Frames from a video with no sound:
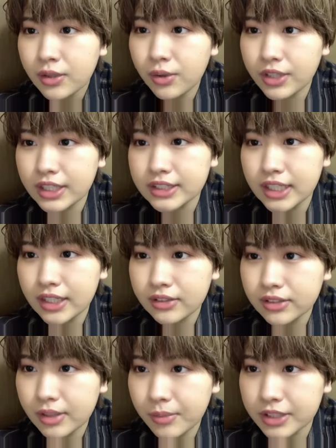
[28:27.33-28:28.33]
ごいやすさんありが
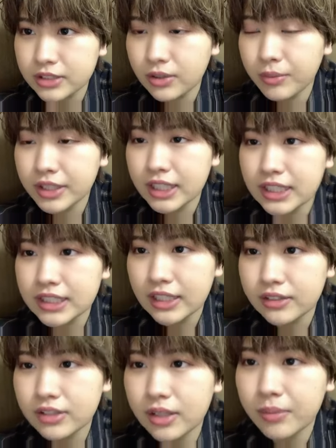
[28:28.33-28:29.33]
とうございます。よんいマンダリンさんあ
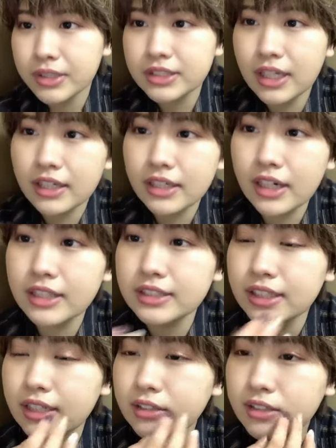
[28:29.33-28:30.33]
りがとうございます。さんいひらりん
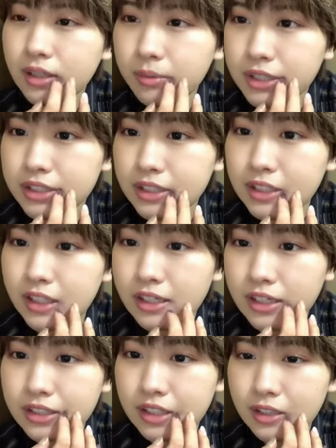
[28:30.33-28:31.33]
さんありがとうございます。にいけん
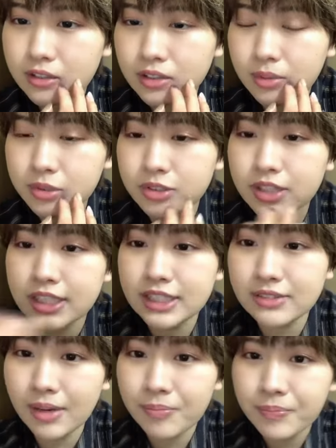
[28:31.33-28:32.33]
けいさんありがとうございます。そしていち
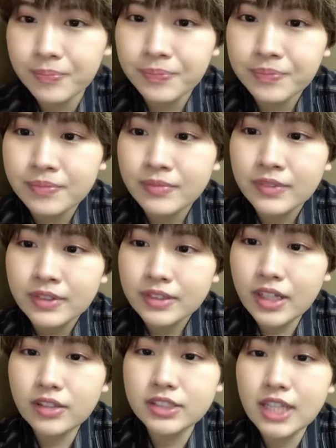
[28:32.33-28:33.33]
いは
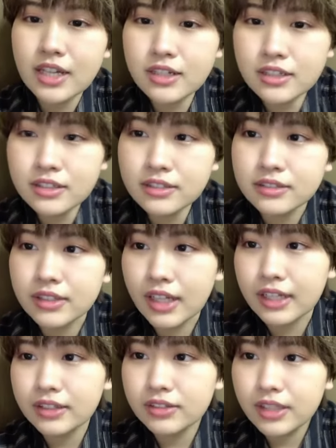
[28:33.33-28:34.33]
キョロンさんあ
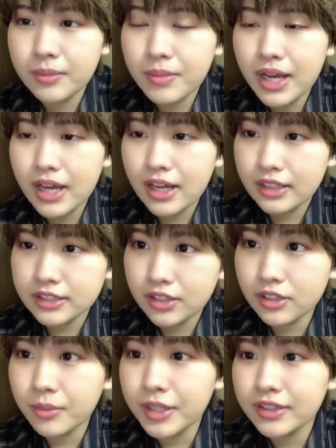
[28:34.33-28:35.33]
りがとうございます。
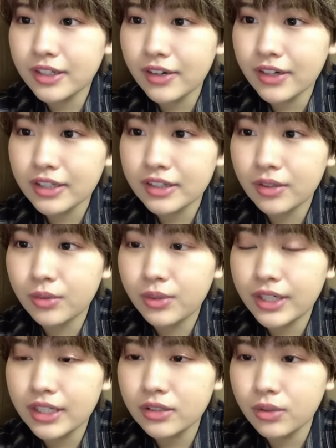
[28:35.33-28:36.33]
今日のメイク可愛かったよあ
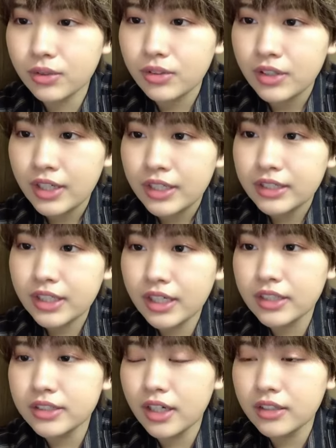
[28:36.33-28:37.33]
りがとう。にか
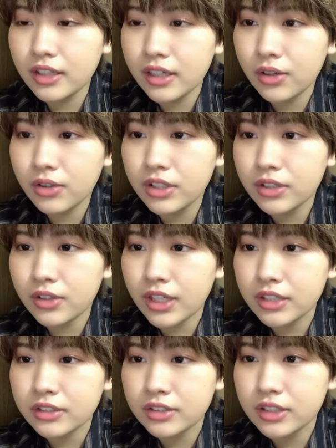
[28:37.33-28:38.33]
げつはんでよんキロ
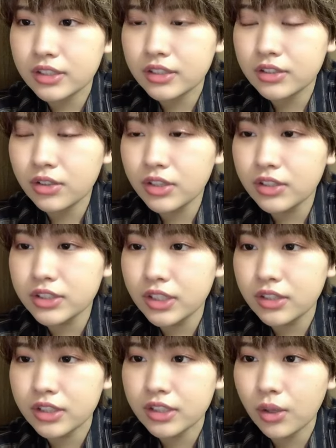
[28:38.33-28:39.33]
約よんキロ
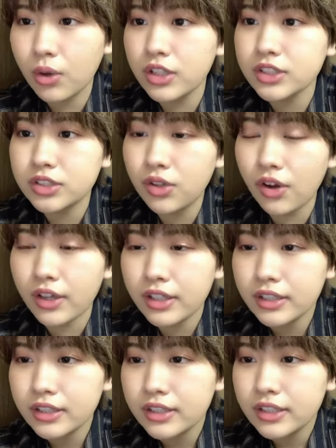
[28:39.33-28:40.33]
弱痩せた。おーすごい
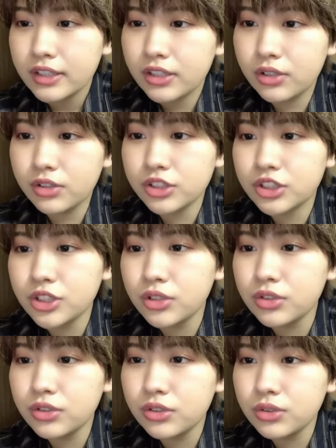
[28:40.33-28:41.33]
優秀。
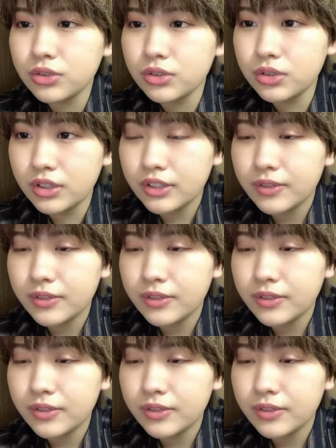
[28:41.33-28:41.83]
舞